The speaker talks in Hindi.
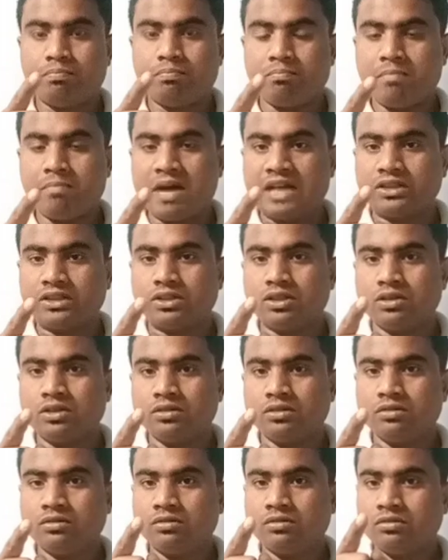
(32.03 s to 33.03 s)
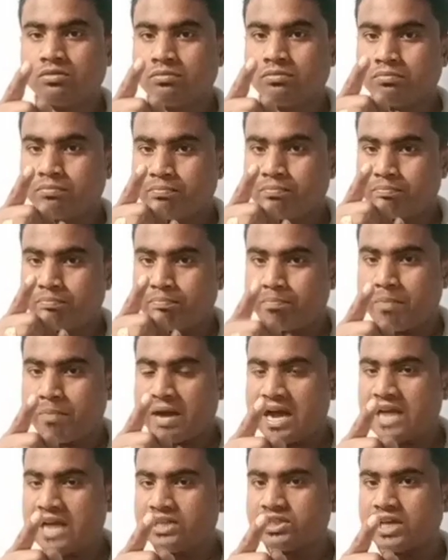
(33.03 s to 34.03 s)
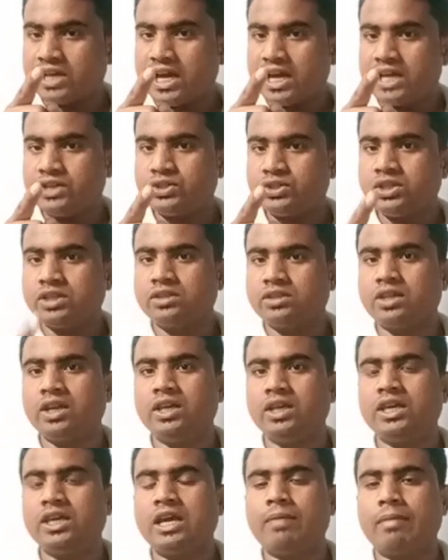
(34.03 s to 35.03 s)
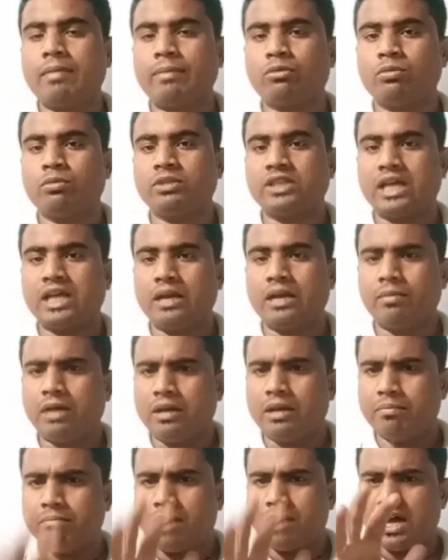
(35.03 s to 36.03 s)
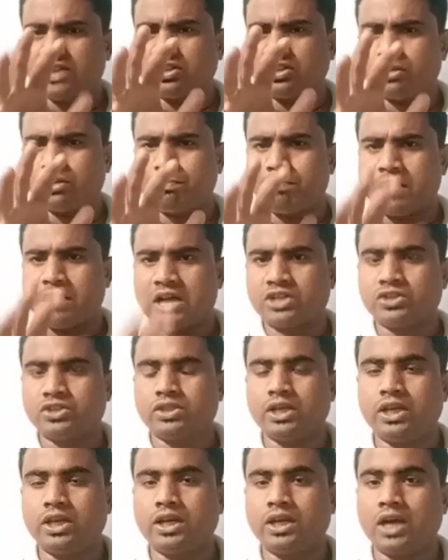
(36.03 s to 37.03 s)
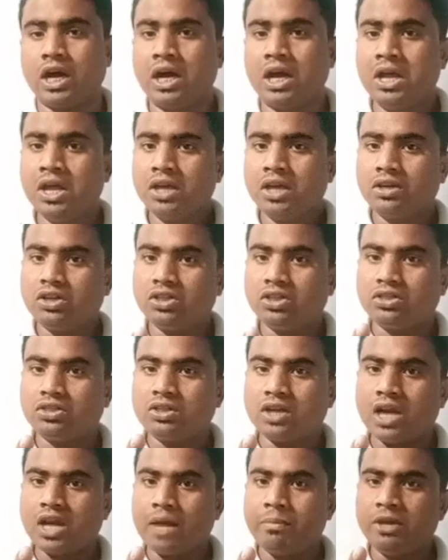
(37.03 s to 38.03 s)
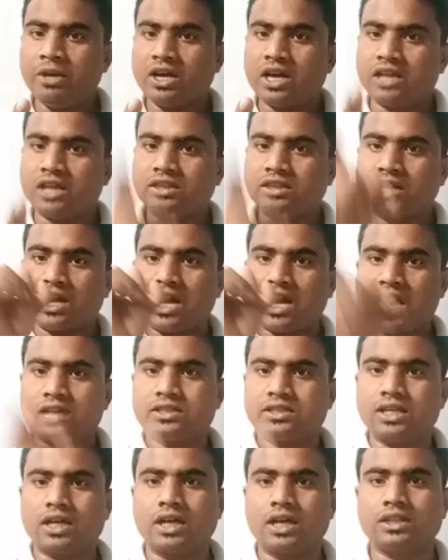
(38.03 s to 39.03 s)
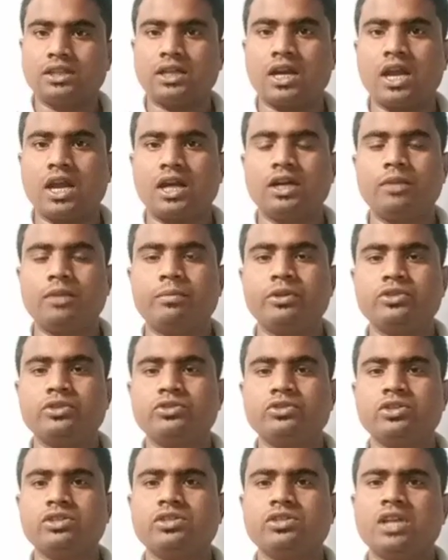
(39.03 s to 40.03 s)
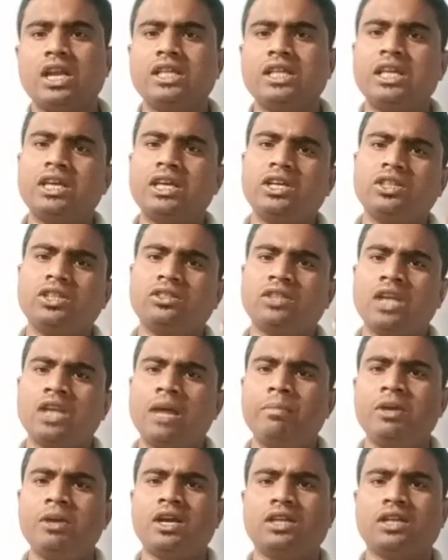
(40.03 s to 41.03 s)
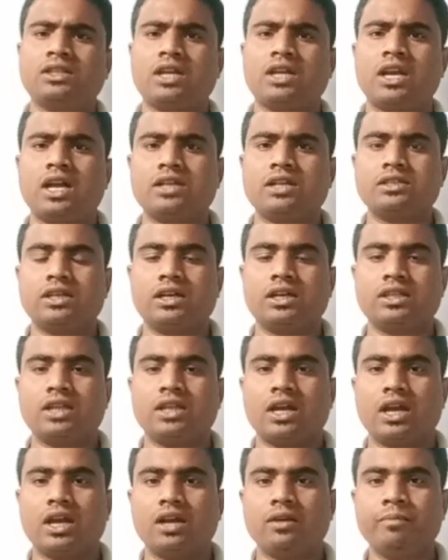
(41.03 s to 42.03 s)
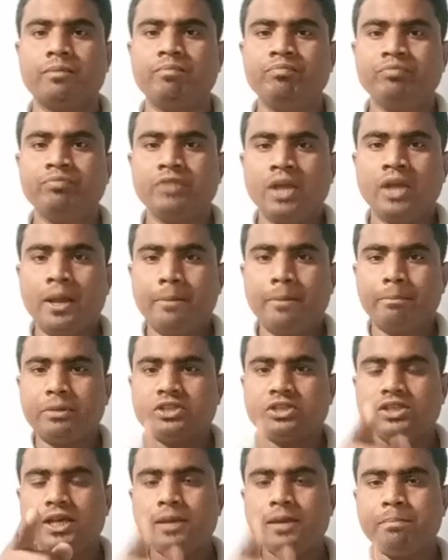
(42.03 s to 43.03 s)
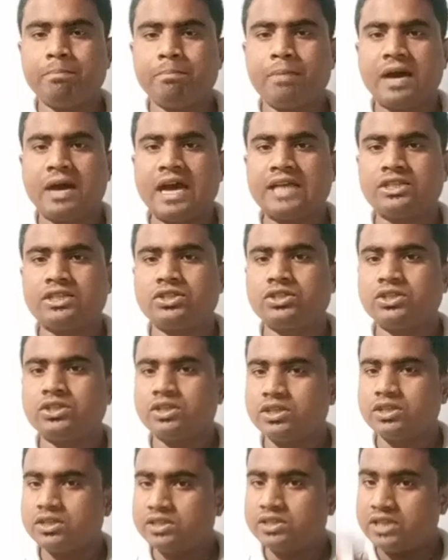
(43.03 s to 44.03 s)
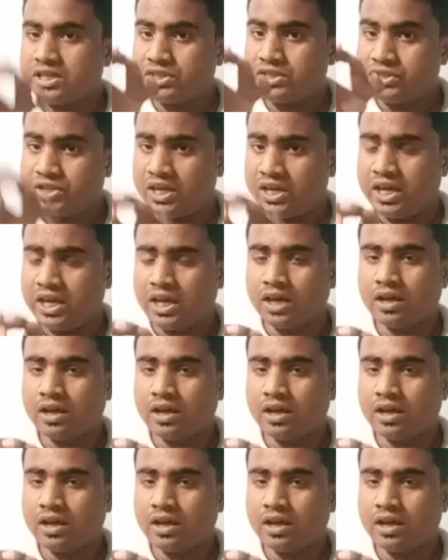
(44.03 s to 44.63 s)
मात्र पांच ऐसे तरीके हम आपको बताने वाले मात्र पांच तरीका कितना भी खतरनाक से खतरनाक डिफ्रेंसिएशन आ जाए कितना भी खतरनाक से खतरनाक बस यही पांच से छ